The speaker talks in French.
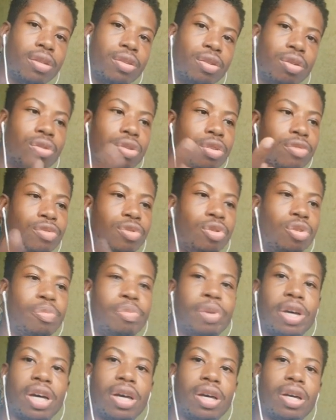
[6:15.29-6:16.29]
Dans le 9-2
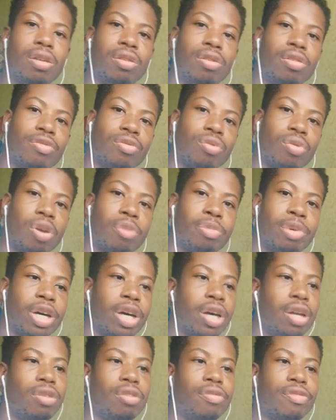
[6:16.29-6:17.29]
pareil, 9-3
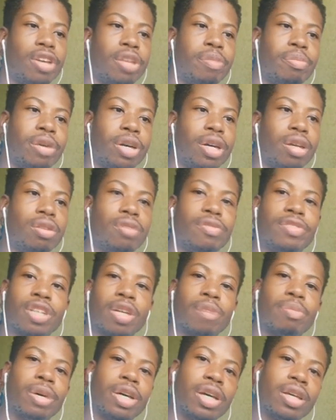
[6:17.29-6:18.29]
pareil, 9-4 pareil,
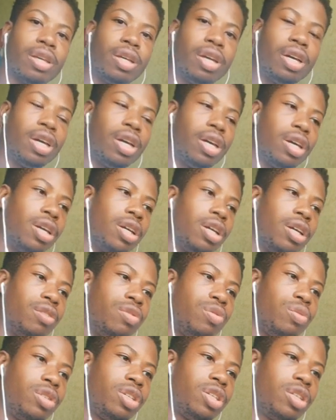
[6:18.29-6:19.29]
9-5 pareil. Et le
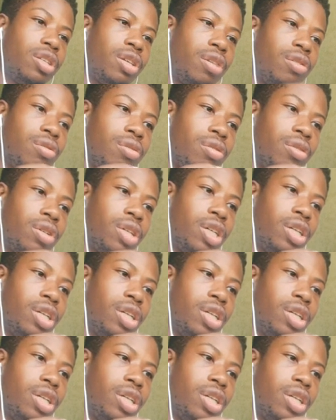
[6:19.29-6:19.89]
souci, c'est que